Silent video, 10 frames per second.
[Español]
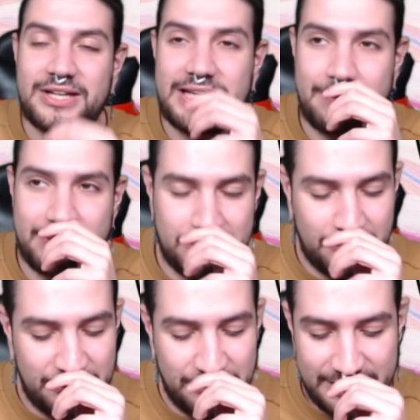ahí a Bellito
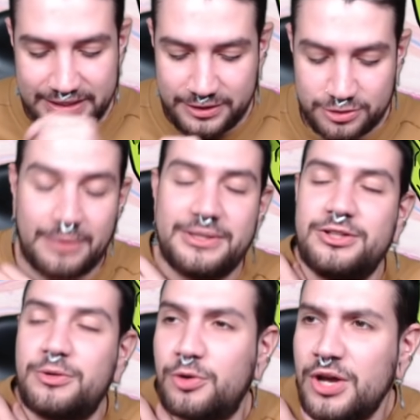Blue, eh, tío. O sea,
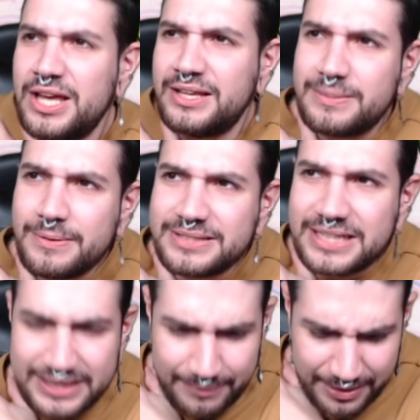Bellito Blue. Siempre me
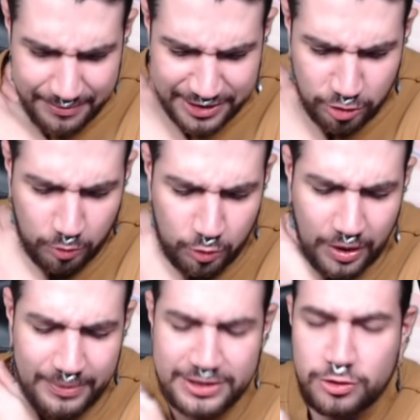sale llamarle Bellito Blue al Bellito